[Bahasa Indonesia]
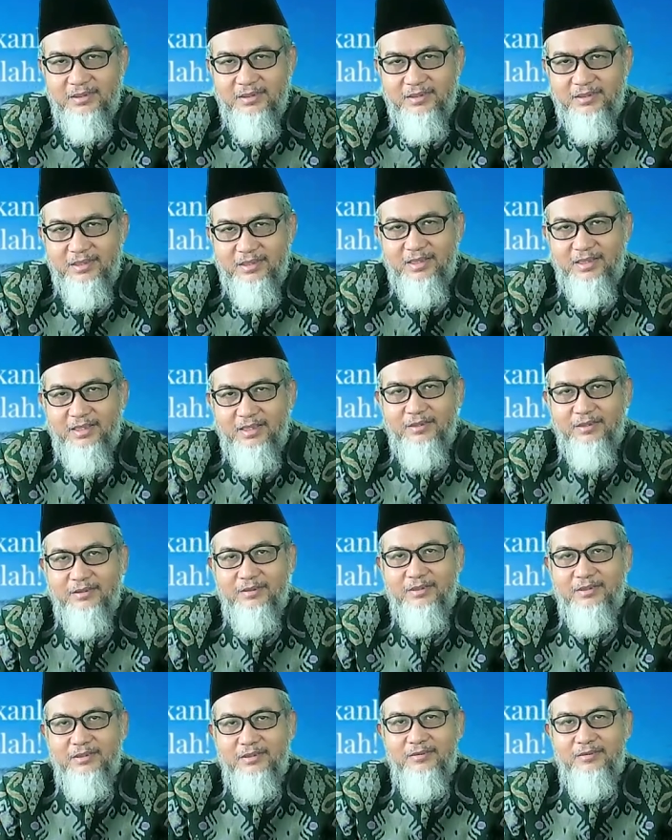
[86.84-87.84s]
Ya,
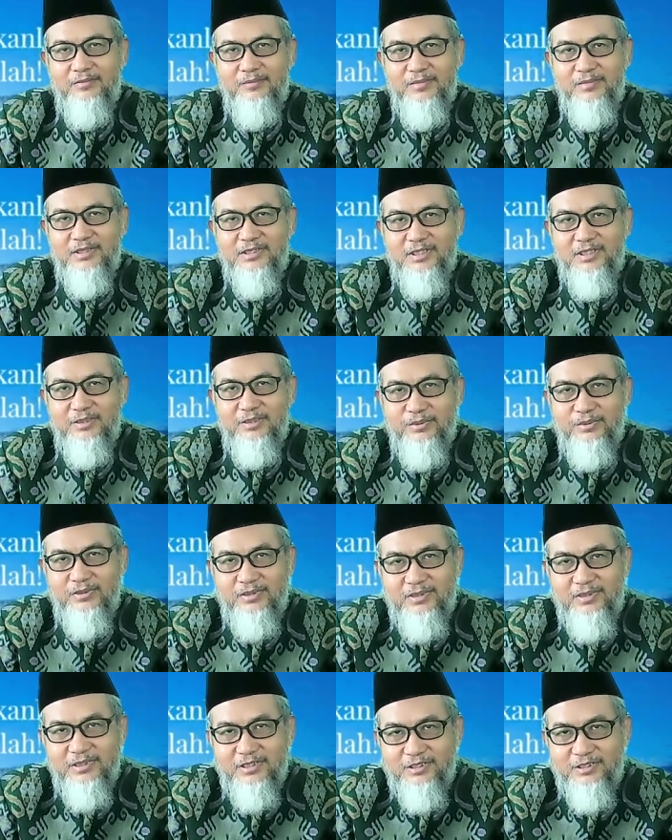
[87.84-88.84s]

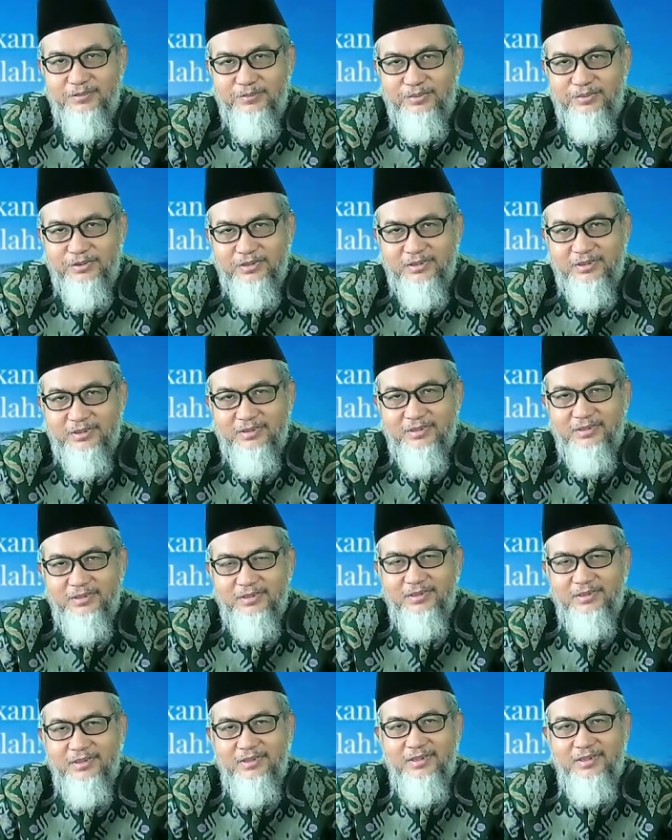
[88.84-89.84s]
meskipun disebut
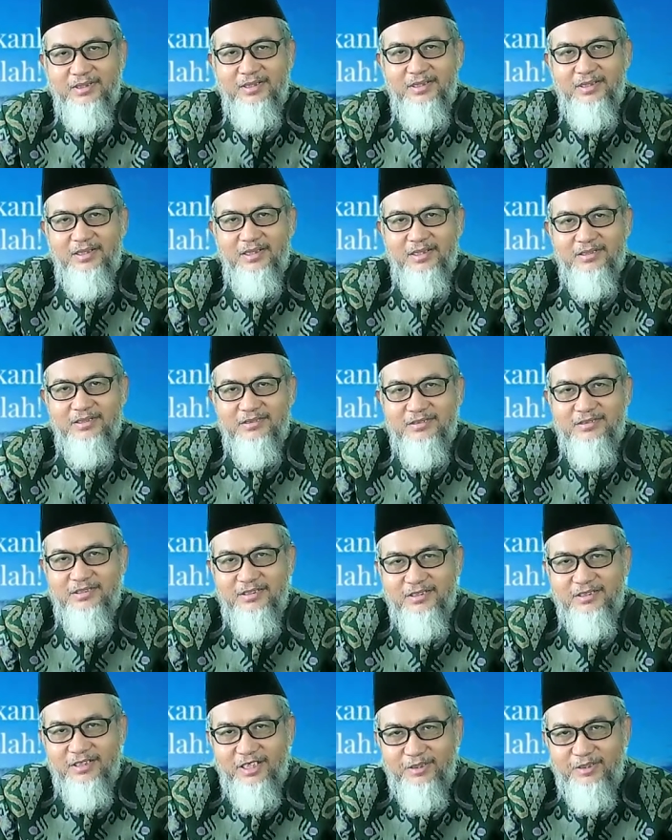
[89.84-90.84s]

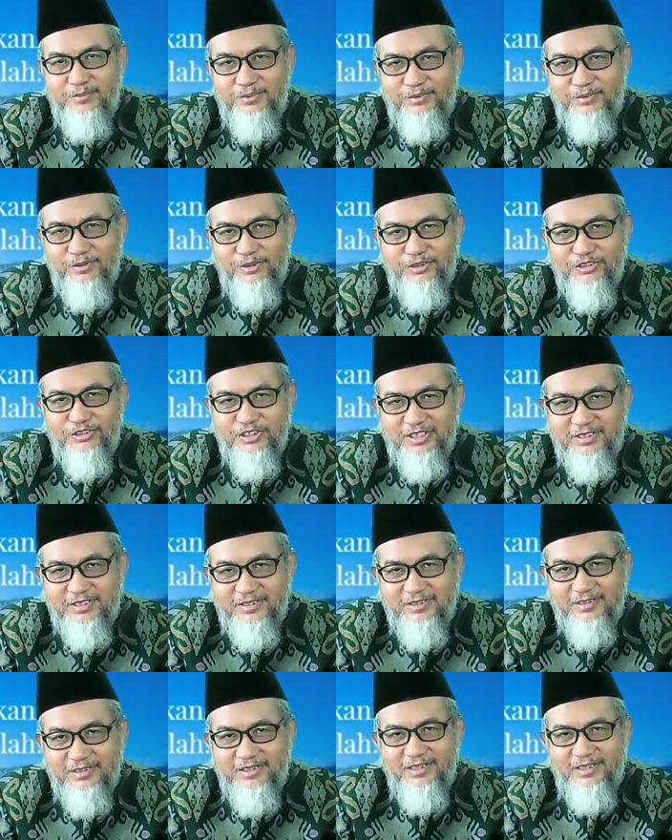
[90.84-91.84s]
Haji Abu
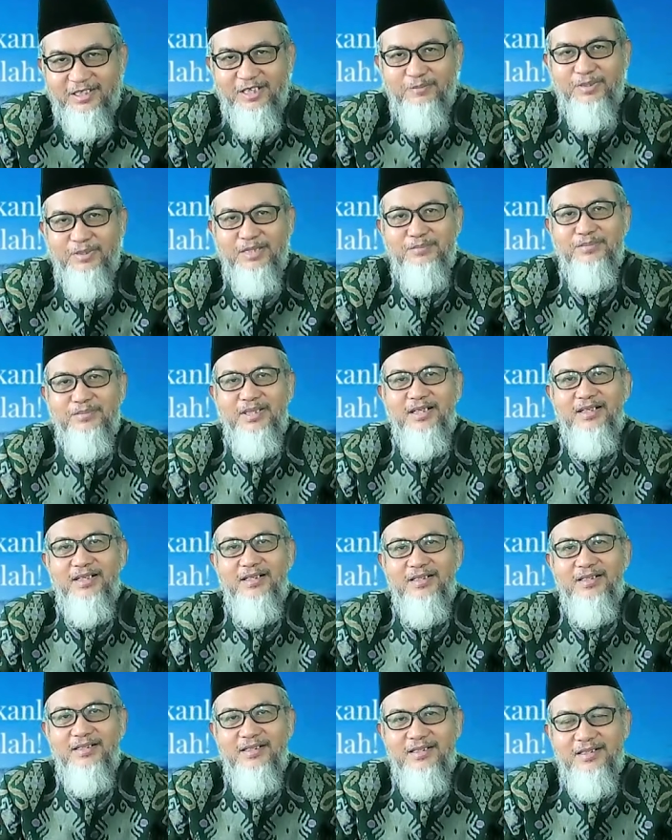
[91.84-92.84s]
Rosid, ya nggak
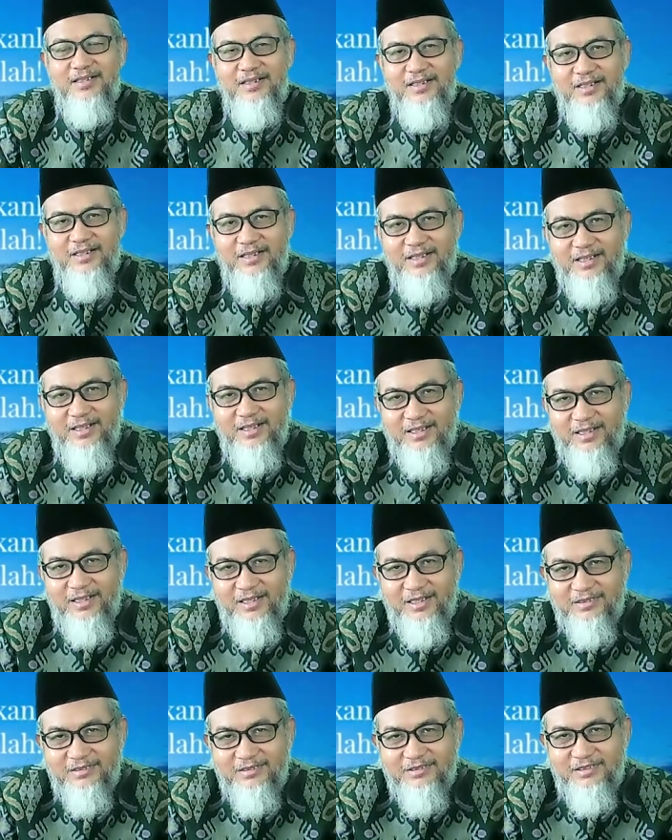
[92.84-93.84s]
apa-apa.
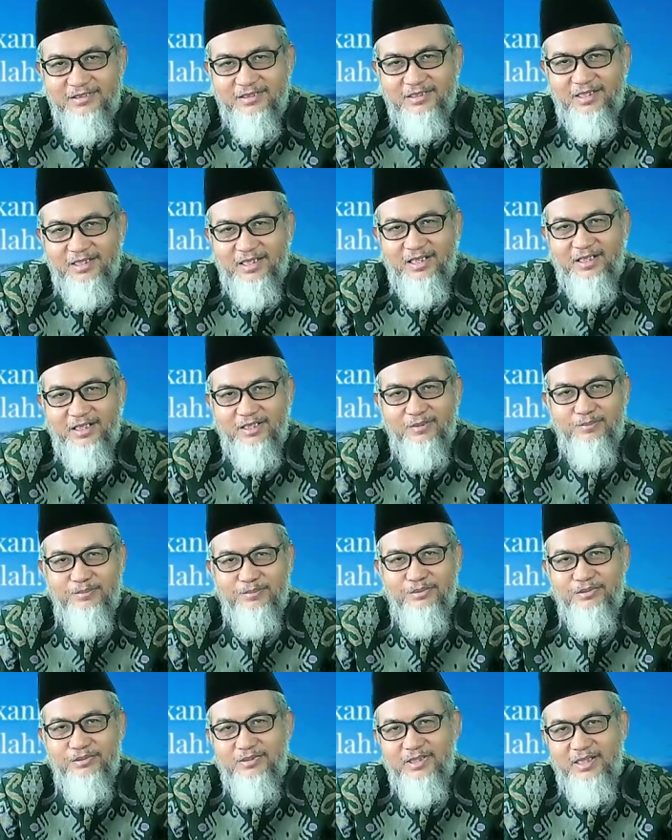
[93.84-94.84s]
Haji
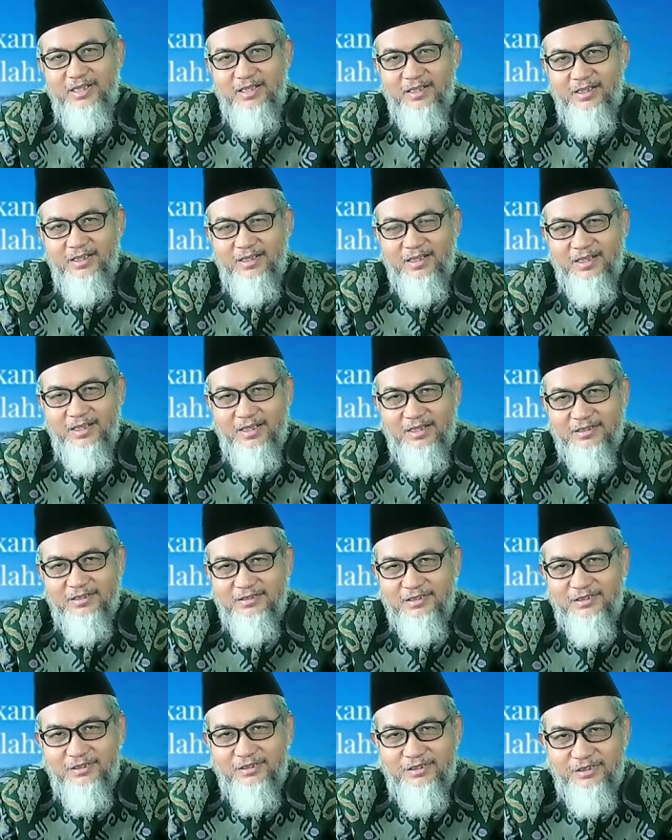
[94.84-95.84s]
Arbudal
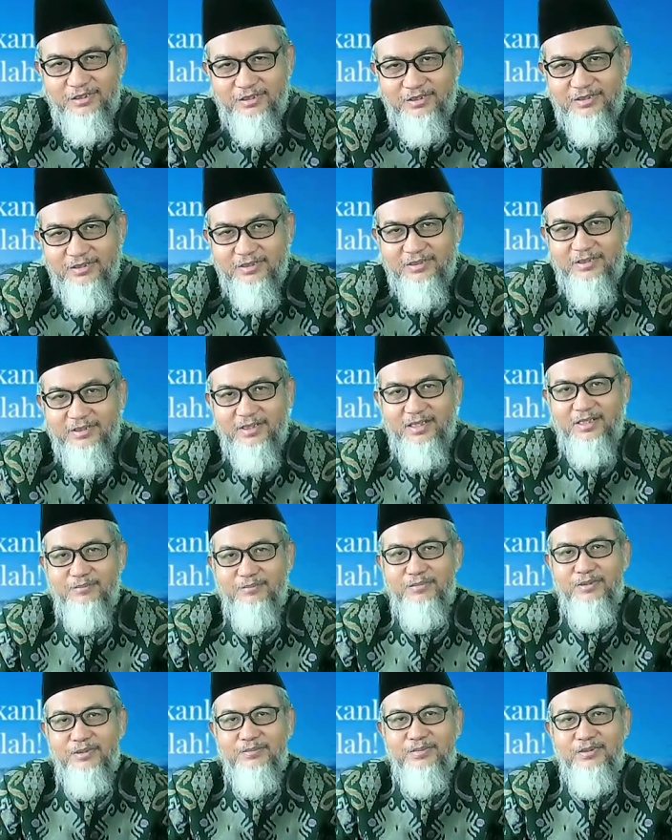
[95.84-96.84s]
Rasido
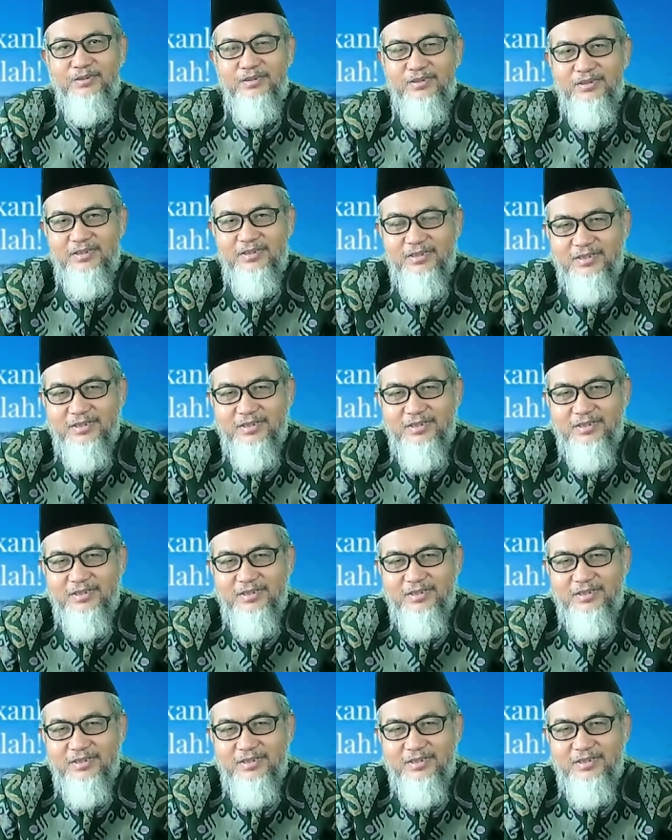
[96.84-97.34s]
Rapopo.